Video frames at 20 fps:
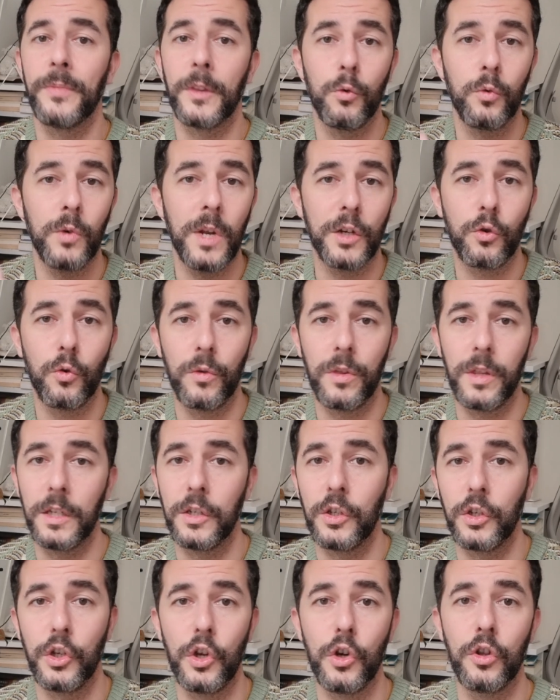una
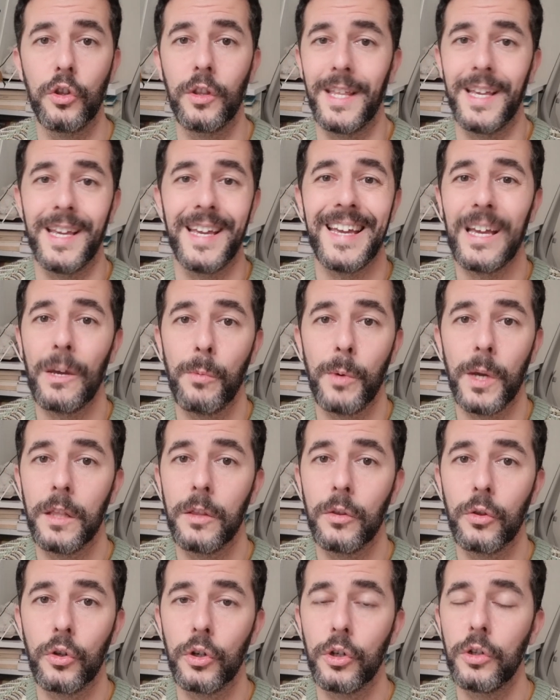sucesión de
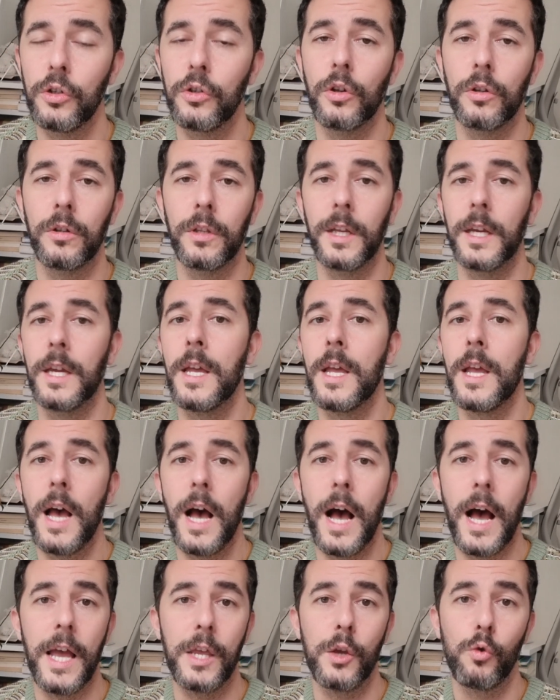eventos donde
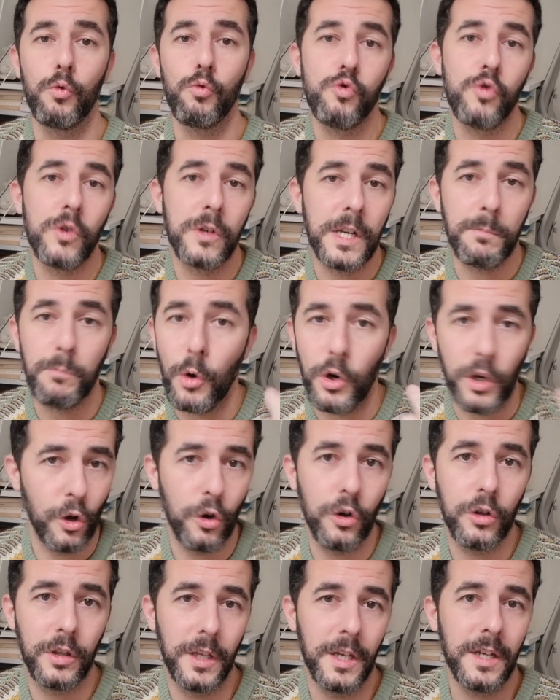hay un
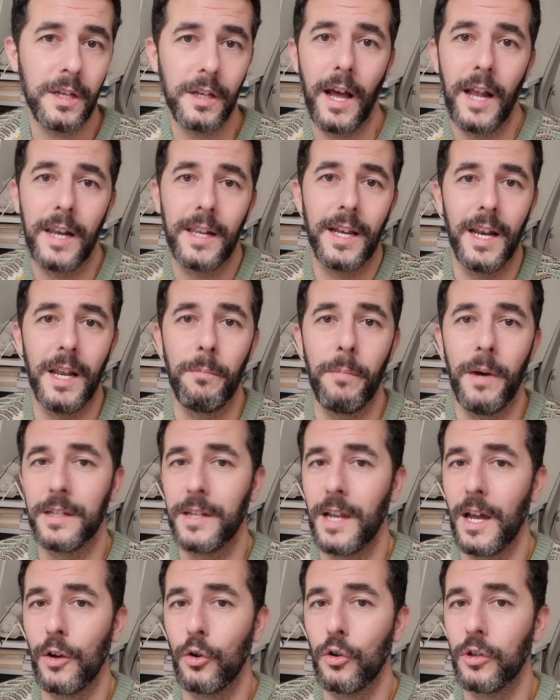monigote al que le
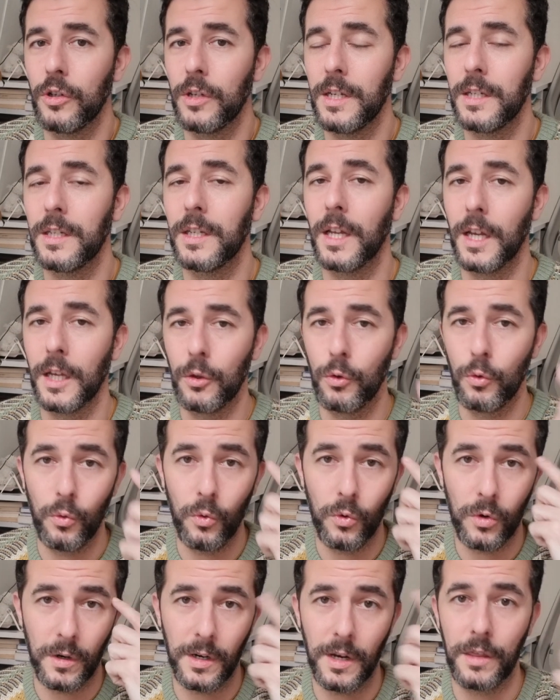pasan cosas y que
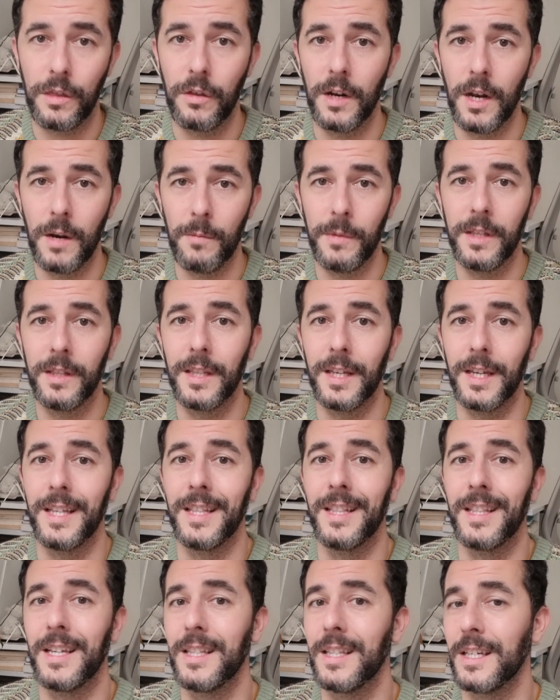tú racionalmente
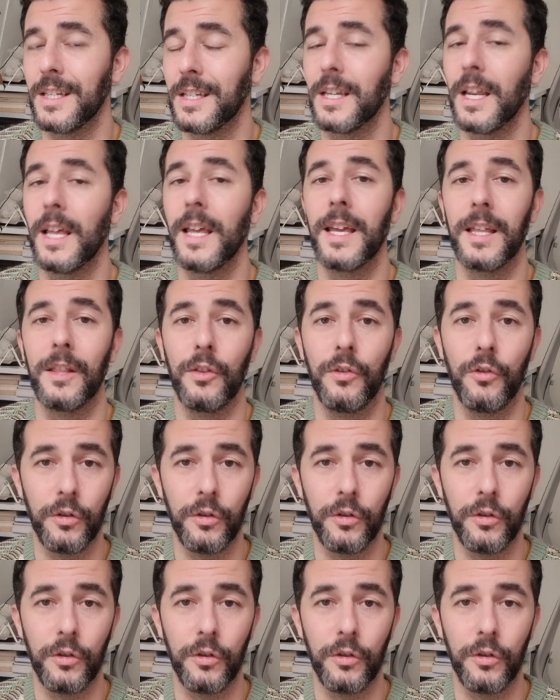entiendes eh,